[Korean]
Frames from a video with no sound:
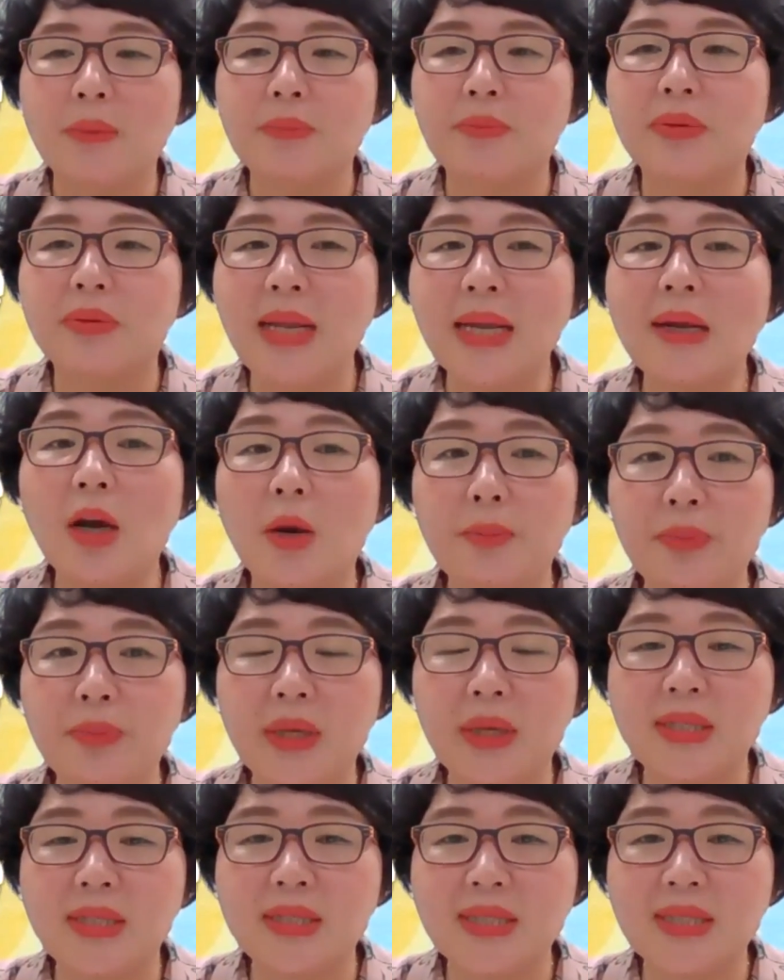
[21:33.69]

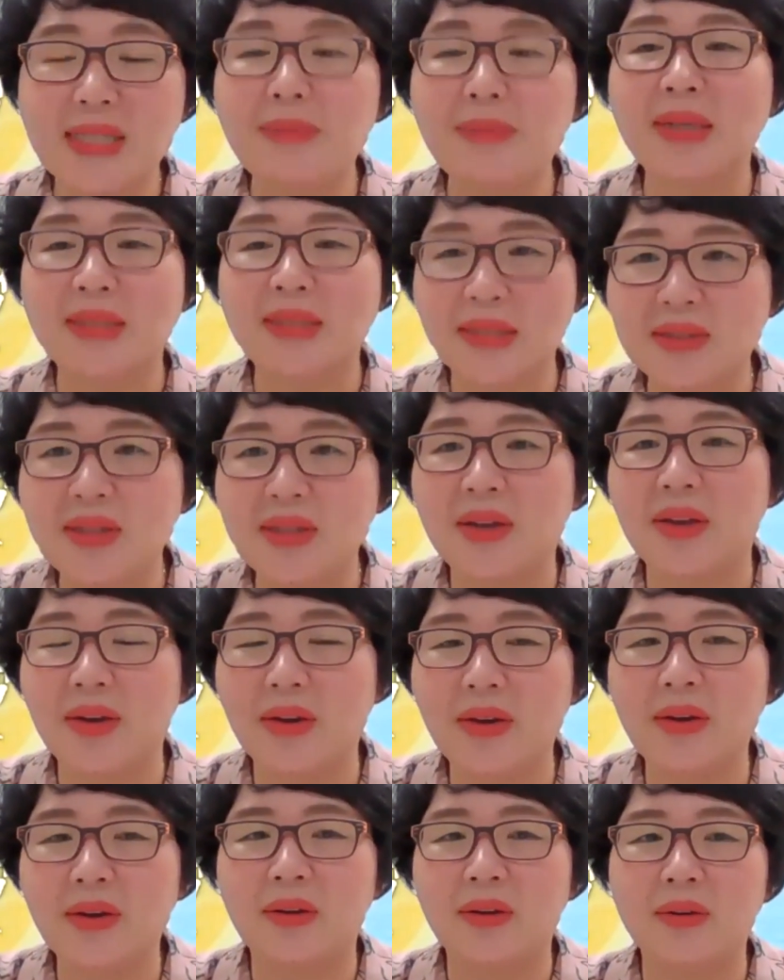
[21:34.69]
블랙커피 진짜
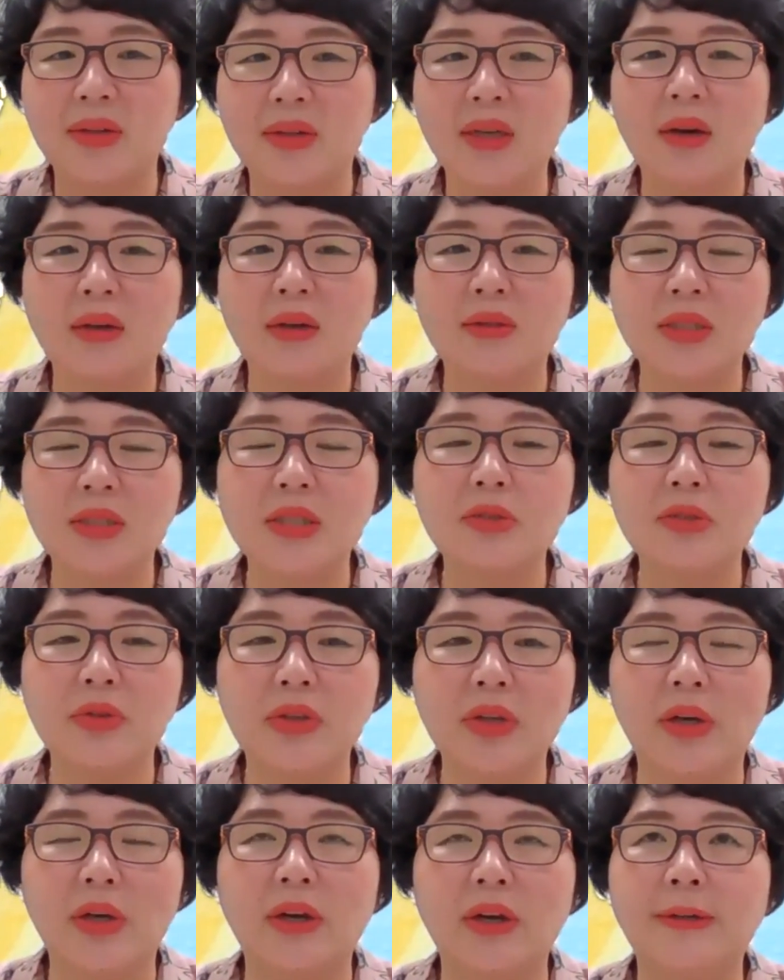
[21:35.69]
맛있어요. 이거
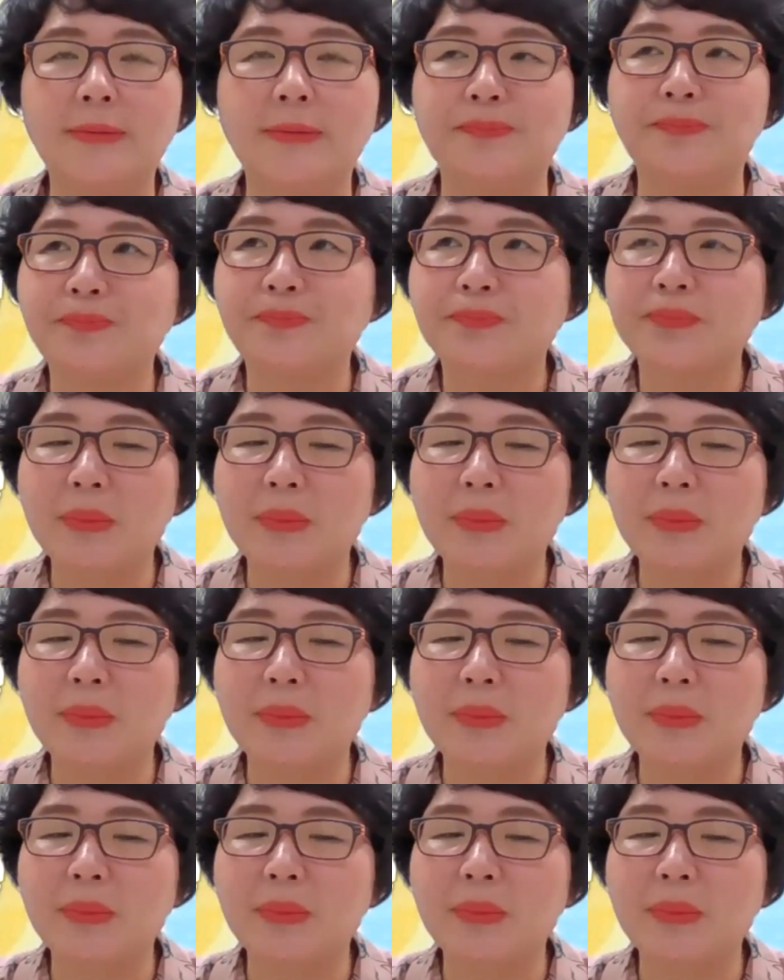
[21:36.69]
드시고요.